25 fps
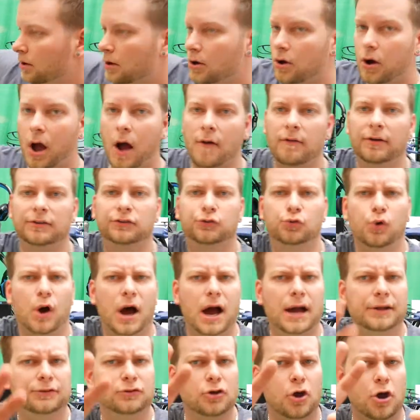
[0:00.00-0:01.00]
Kommen wir zu
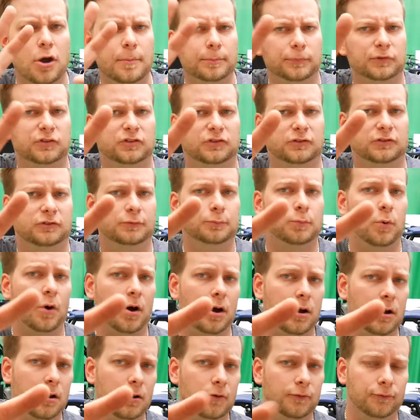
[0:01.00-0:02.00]
Item
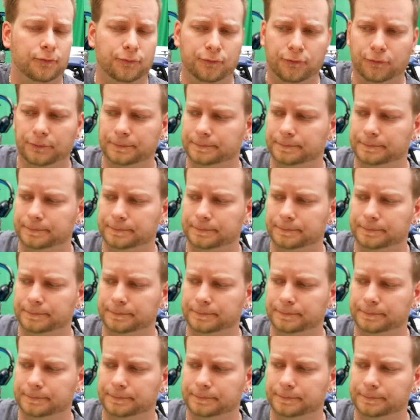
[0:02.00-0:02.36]
12.